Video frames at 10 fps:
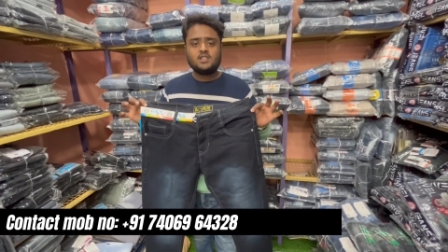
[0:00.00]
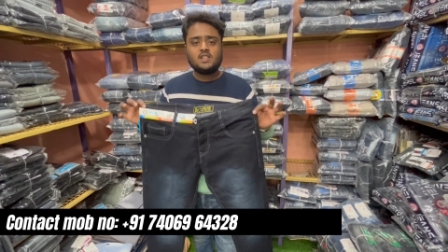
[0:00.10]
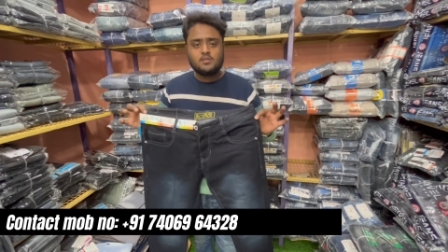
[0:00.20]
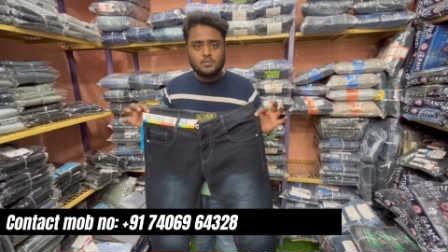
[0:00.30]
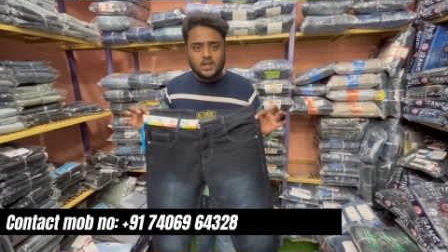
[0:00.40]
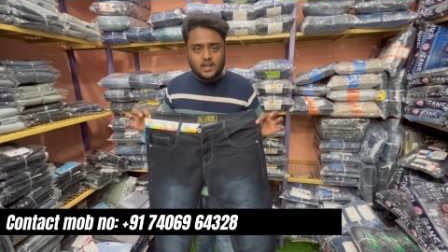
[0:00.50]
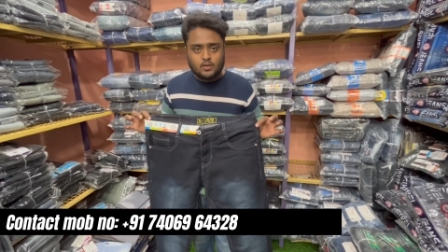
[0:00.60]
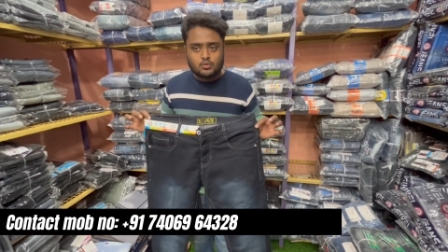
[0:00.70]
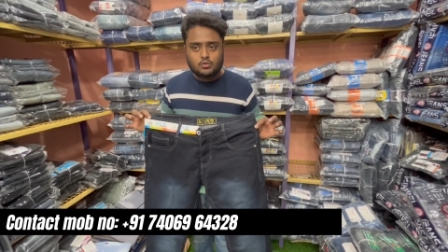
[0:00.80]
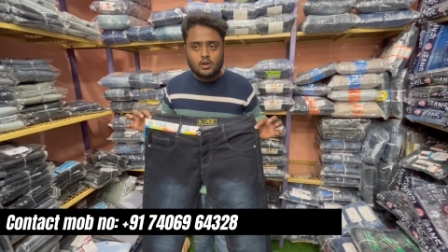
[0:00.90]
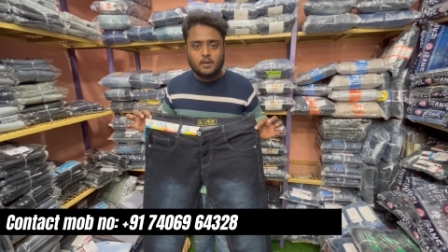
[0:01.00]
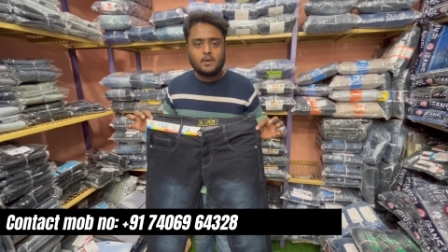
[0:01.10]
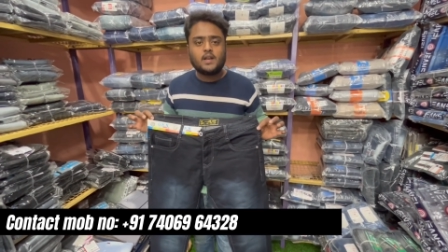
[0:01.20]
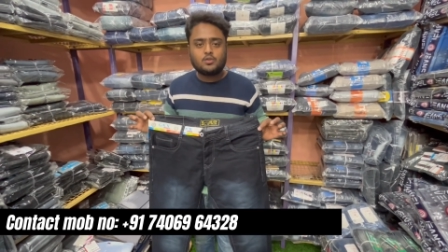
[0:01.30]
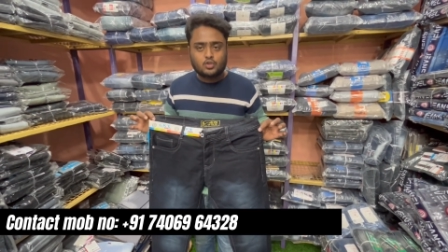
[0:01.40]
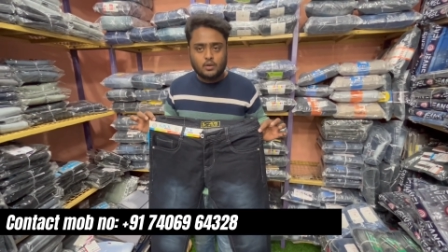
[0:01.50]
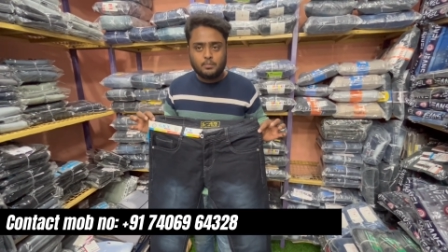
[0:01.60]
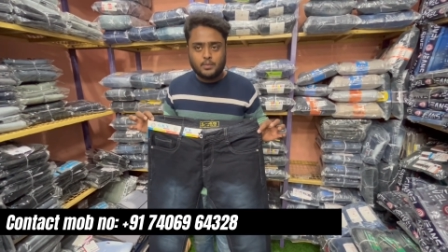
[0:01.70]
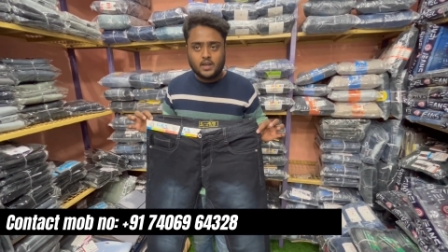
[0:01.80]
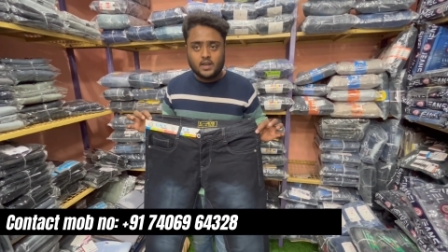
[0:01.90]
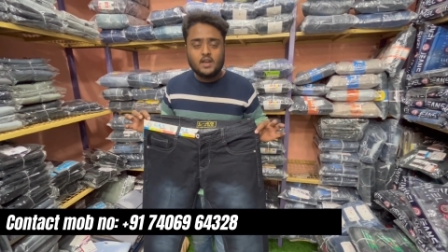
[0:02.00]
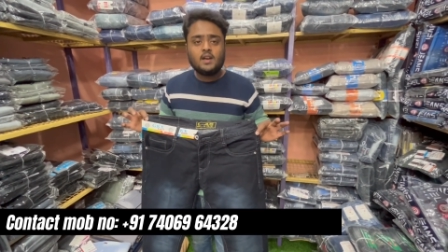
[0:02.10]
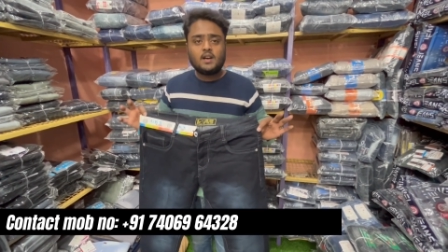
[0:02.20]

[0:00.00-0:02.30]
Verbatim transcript: चीज मिलेगी उसको हमारे शॉप पे हाँ।